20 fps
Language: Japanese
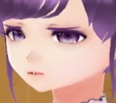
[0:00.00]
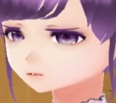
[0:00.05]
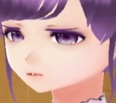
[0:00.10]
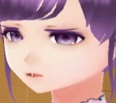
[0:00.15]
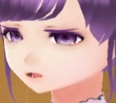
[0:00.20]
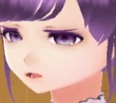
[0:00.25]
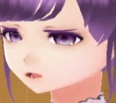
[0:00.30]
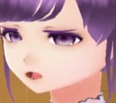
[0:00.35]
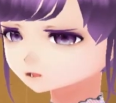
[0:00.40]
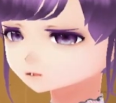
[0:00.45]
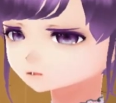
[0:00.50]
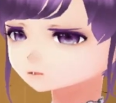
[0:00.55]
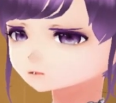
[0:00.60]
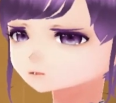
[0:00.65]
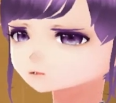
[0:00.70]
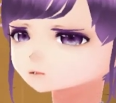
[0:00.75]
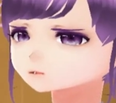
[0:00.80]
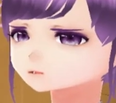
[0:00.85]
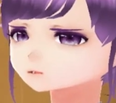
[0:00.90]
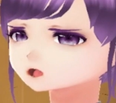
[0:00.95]
あ、
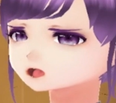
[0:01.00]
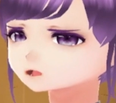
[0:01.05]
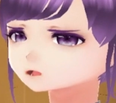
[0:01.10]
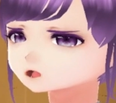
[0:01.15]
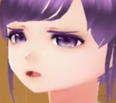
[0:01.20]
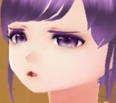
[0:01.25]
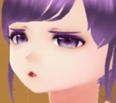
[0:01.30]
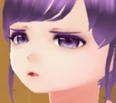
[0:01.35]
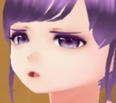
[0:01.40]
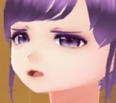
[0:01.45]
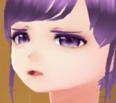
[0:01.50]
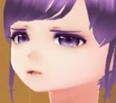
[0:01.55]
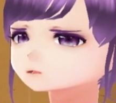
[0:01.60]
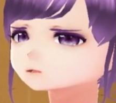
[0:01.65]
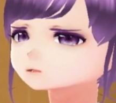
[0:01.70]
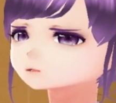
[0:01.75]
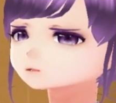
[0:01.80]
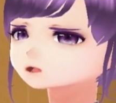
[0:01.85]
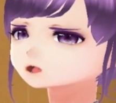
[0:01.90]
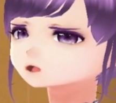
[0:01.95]
あんなこ
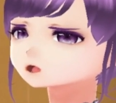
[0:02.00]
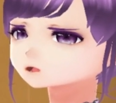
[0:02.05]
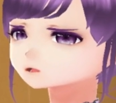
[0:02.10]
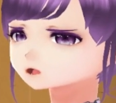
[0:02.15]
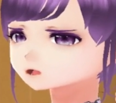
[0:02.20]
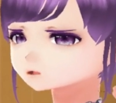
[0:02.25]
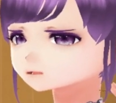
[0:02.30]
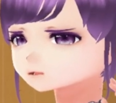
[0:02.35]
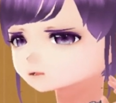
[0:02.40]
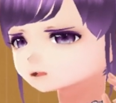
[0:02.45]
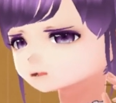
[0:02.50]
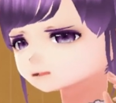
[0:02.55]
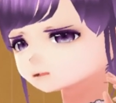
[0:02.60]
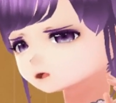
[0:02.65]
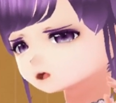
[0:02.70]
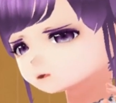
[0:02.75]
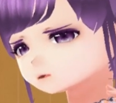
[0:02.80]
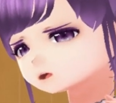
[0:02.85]
とって